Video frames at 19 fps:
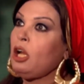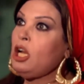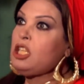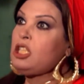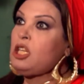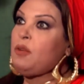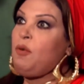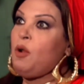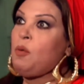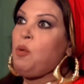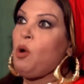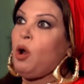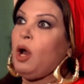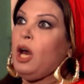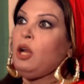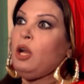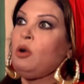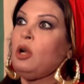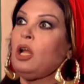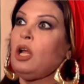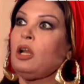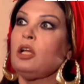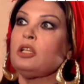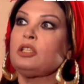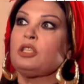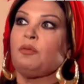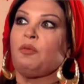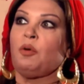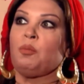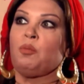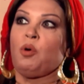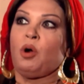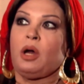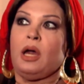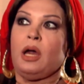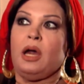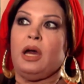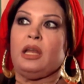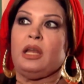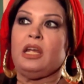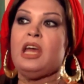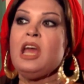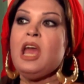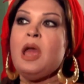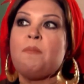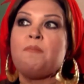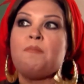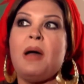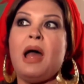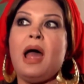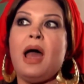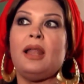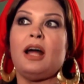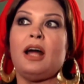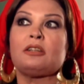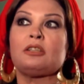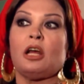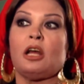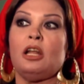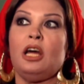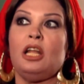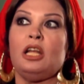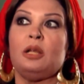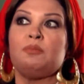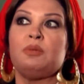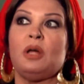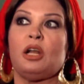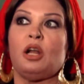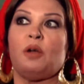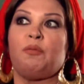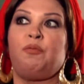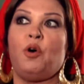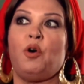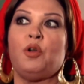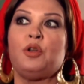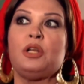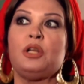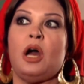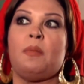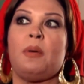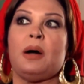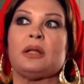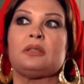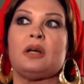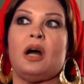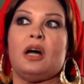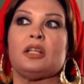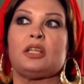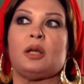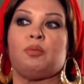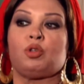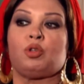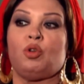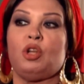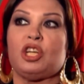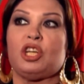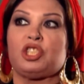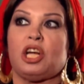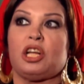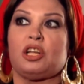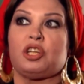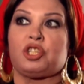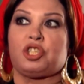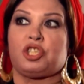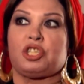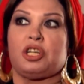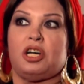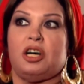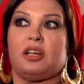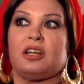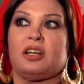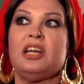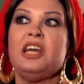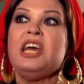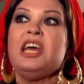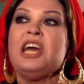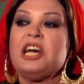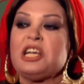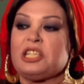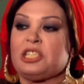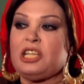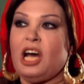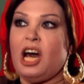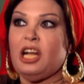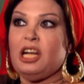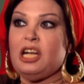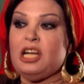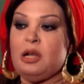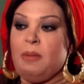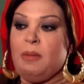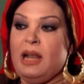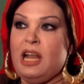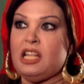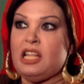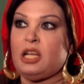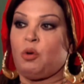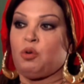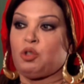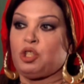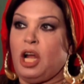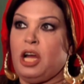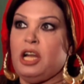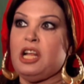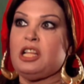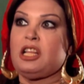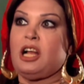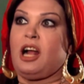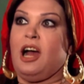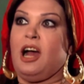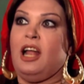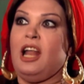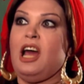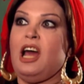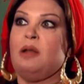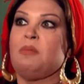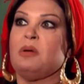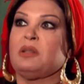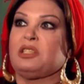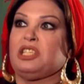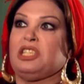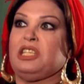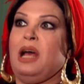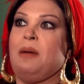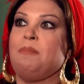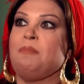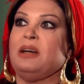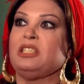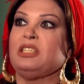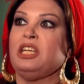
غلطت في البخاري ولا غلطت في البخاري مالك طلع لي بنار الفرن يا بطاطا بتقول يا شر الشر الظاهر ان مليتك وشحنتك عليا المتسمى